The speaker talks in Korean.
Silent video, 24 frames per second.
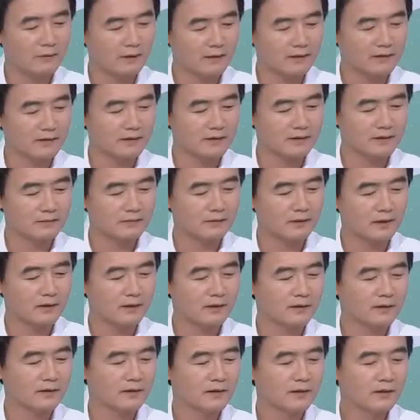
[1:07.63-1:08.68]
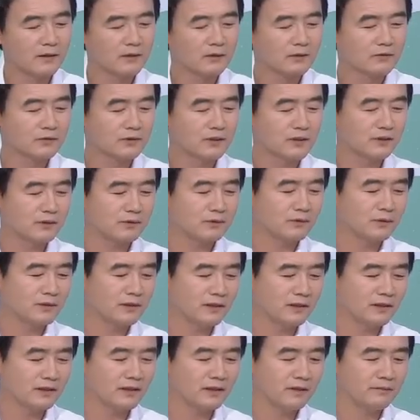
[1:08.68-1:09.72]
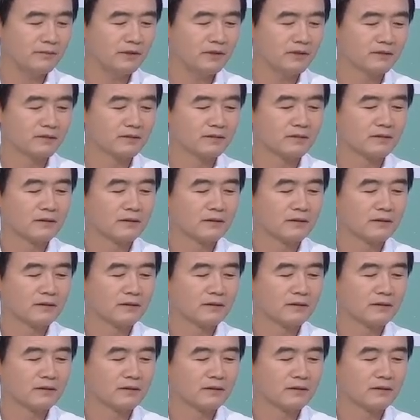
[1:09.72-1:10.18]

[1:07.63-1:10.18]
하는 것입니다. 구체적으로 이야기하면